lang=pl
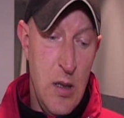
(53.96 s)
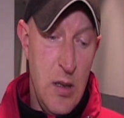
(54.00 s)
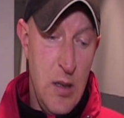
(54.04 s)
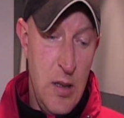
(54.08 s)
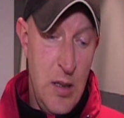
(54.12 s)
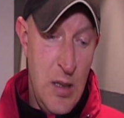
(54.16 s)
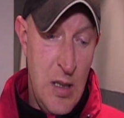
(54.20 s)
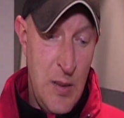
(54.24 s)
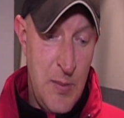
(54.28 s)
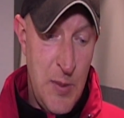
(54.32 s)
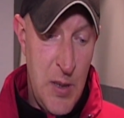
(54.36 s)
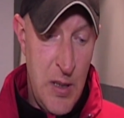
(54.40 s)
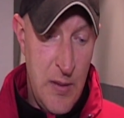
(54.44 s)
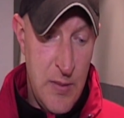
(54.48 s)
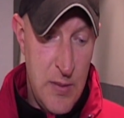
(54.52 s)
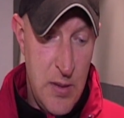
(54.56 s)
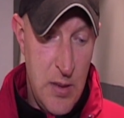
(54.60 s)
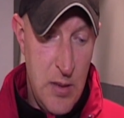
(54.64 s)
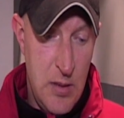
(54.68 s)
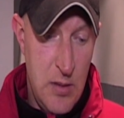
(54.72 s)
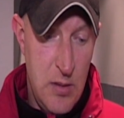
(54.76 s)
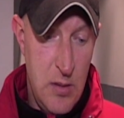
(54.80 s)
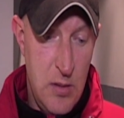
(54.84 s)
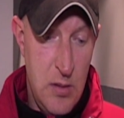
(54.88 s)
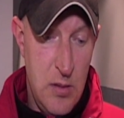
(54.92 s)
i
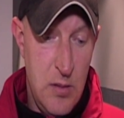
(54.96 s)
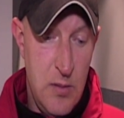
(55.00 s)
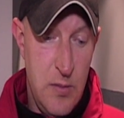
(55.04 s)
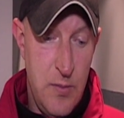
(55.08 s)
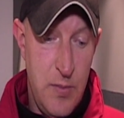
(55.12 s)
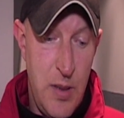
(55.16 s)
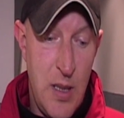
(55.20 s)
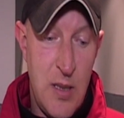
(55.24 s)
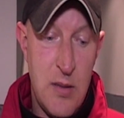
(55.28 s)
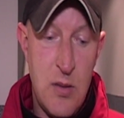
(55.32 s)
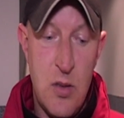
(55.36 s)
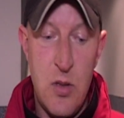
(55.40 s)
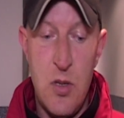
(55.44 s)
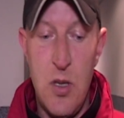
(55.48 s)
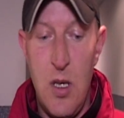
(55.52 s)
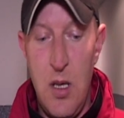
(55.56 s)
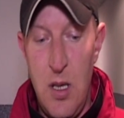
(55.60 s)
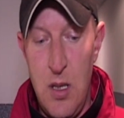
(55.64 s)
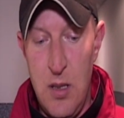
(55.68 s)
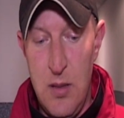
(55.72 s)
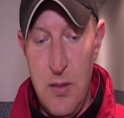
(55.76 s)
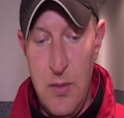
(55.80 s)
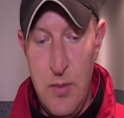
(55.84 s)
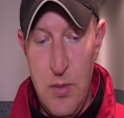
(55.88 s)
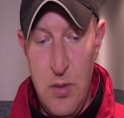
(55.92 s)
naprawdę no, bardzo
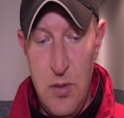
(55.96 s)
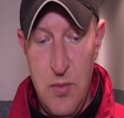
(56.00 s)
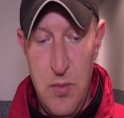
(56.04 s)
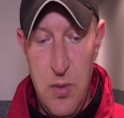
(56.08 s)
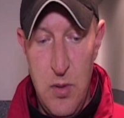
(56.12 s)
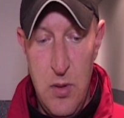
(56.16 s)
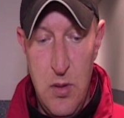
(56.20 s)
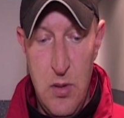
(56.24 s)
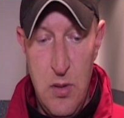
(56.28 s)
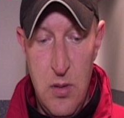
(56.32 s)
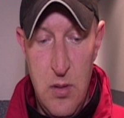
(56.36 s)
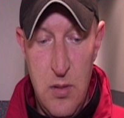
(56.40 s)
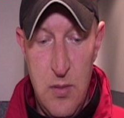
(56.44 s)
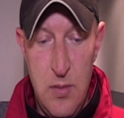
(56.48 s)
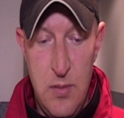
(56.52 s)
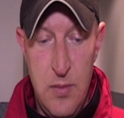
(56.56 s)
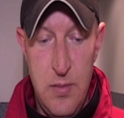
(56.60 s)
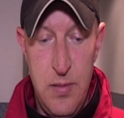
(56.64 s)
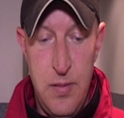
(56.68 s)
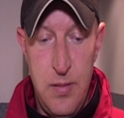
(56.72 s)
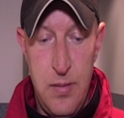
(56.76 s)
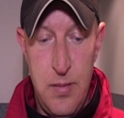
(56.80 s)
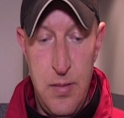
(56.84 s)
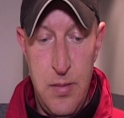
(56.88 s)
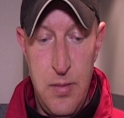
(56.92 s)
żal, bo, bo
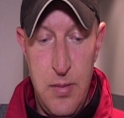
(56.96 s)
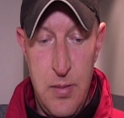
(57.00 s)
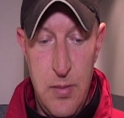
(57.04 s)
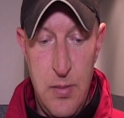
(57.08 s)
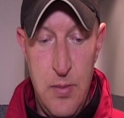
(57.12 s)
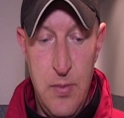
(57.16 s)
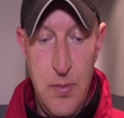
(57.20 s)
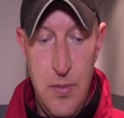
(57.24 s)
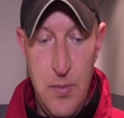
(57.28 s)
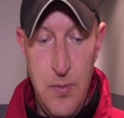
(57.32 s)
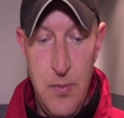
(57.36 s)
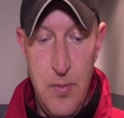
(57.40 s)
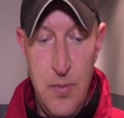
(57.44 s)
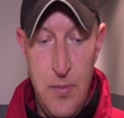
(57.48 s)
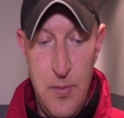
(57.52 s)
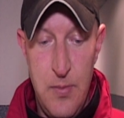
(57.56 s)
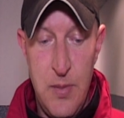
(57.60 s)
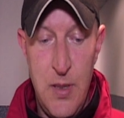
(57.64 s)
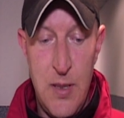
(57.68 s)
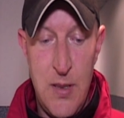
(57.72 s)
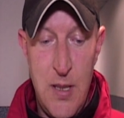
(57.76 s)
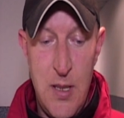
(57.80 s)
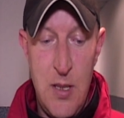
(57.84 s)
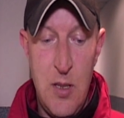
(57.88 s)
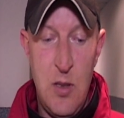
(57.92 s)
w
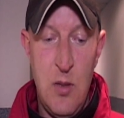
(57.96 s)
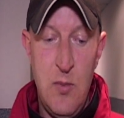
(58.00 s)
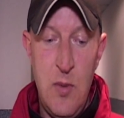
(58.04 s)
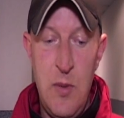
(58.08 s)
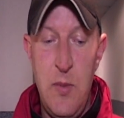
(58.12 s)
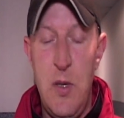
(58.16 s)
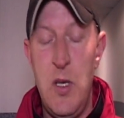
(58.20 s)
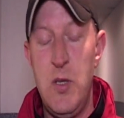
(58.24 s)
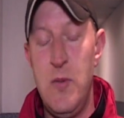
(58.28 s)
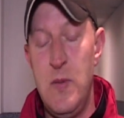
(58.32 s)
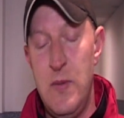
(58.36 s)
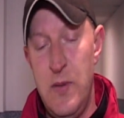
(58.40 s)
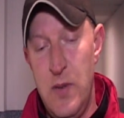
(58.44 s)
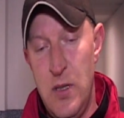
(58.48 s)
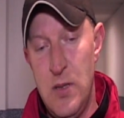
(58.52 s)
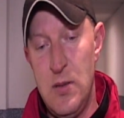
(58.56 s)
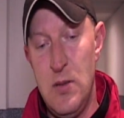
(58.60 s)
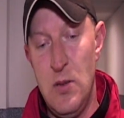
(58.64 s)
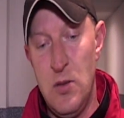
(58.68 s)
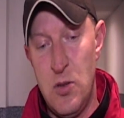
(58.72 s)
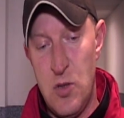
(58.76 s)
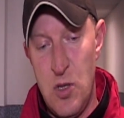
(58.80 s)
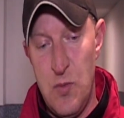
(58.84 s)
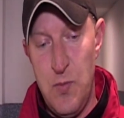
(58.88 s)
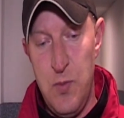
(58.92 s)
zasadzie to my mieliśmy wyjeść
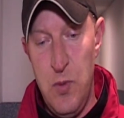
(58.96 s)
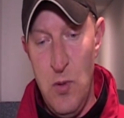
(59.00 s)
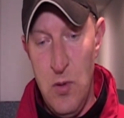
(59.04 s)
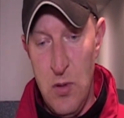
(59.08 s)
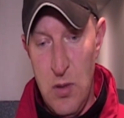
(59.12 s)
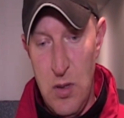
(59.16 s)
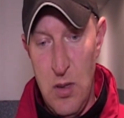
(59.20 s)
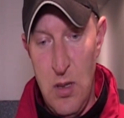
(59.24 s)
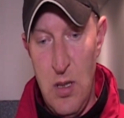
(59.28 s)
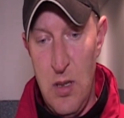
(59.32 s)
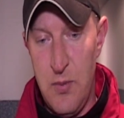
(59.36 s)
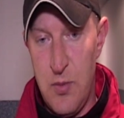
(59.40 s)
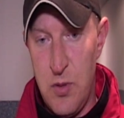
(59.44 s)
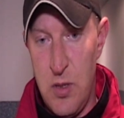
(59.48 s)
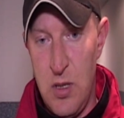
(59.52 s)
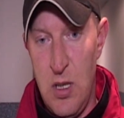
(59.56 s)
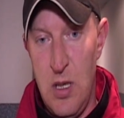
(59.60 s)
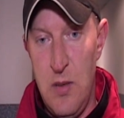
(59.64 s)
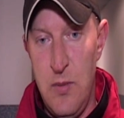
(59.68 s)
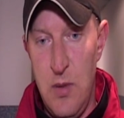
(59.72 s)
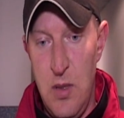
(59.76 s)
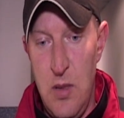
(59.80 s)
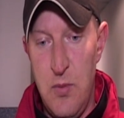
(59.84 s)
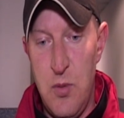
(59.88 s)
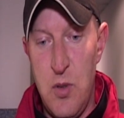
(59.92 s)
stąd trzy punkty, a
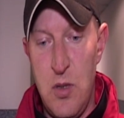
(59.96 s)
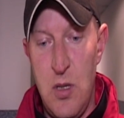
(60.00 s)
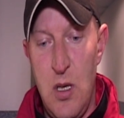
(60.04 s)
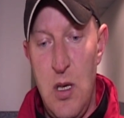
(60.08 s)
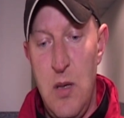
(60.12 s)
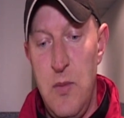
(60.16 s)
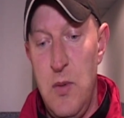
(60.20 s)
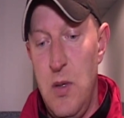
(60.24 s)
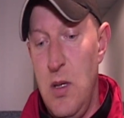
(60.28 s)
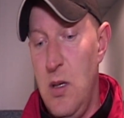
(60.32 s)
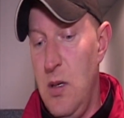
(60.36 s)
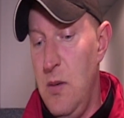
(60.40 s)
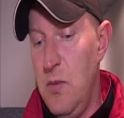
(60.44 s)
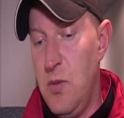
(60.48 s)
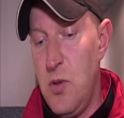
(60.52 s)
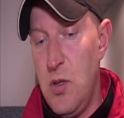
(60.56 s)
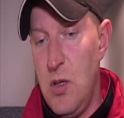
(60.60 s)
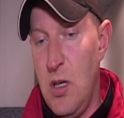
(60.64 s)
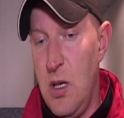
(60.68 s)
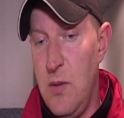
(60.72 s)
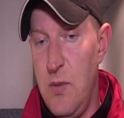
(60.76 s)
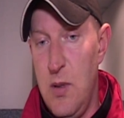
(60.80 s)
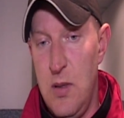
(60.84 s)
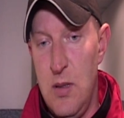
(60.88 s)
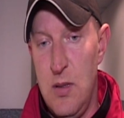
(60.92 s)
przynajmniej, przynajmniej,
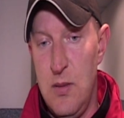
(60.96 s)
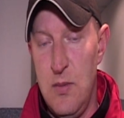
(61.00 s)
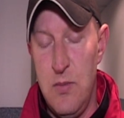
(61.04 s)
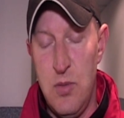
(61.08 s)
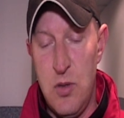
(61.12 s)
przynajmniej,